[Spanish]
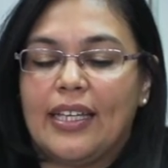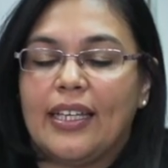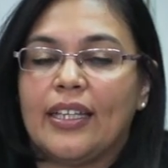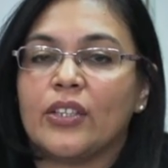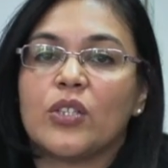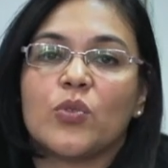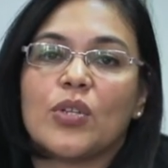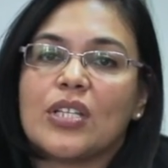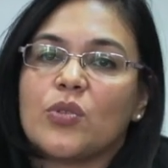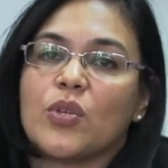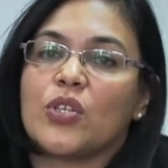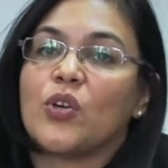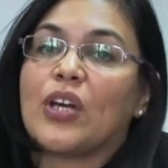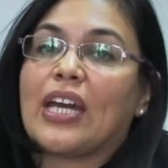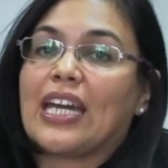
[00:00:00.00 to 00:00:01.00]
Esta es una
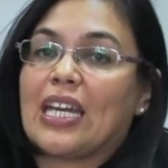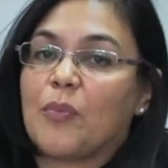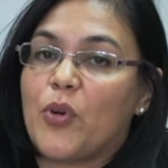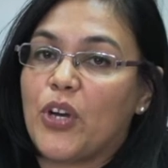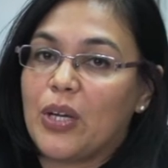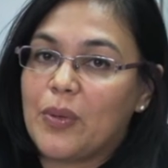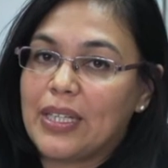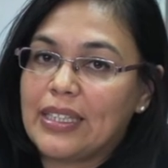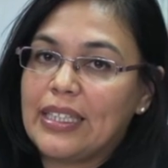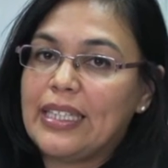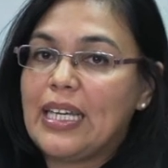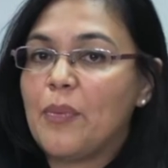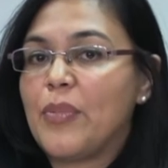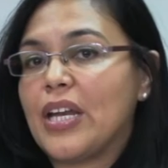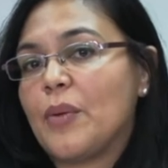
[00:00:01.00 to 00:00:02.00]
situación que queremos revertir
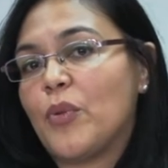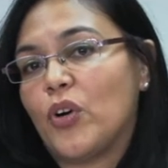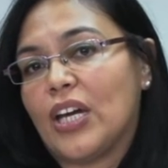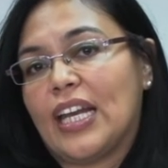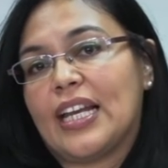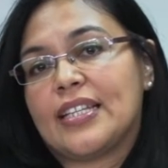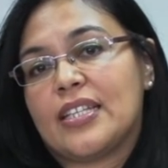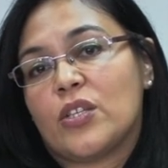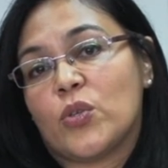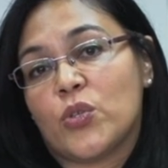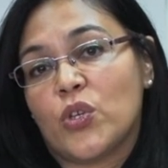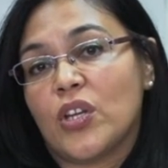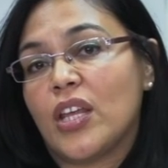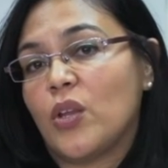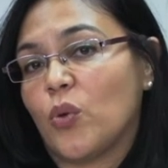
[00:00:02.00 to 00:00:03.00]
y esperamos que las
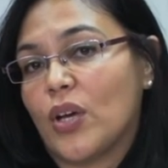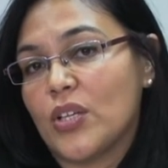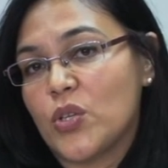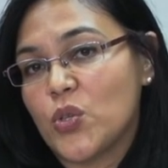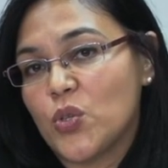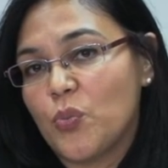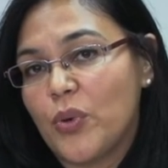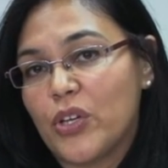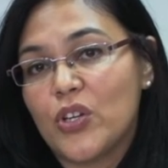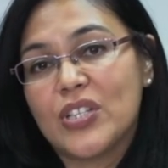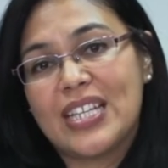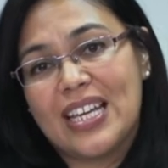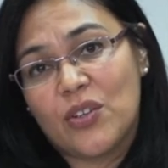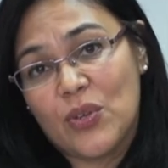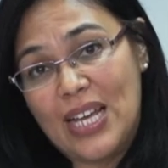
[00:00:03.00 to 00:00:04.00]
instituciones de educación superior
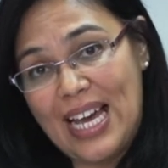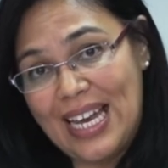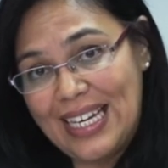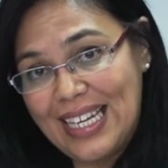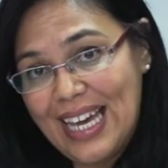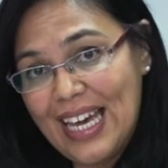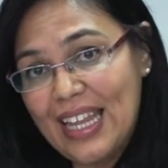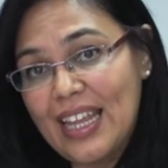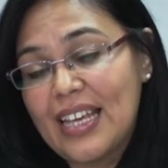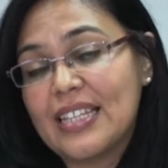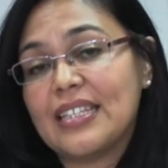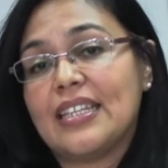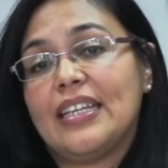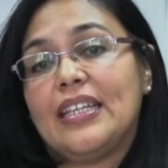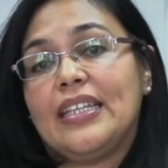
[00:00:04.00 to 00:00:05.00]
sean
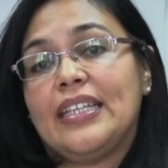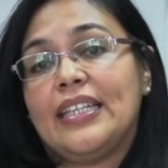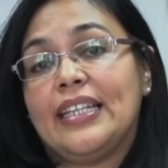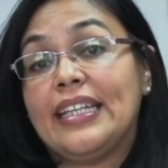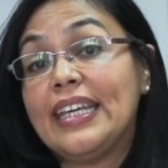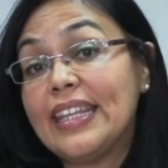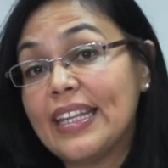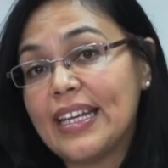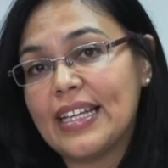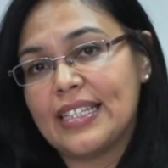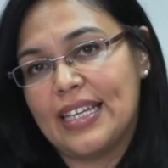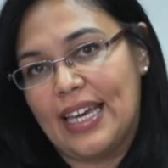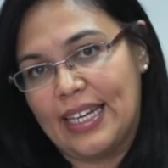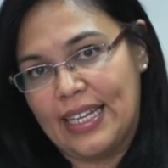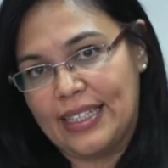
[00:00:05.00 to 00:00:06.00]
aliadas y líderes
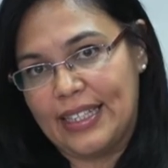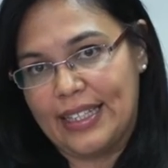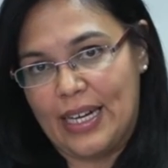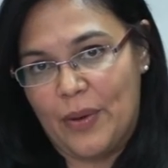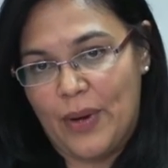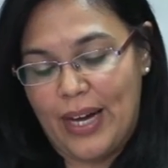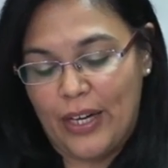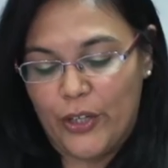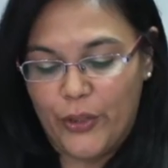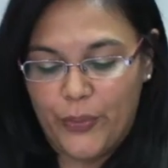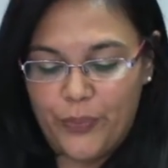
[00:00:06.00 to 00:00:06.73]
en este trabajo.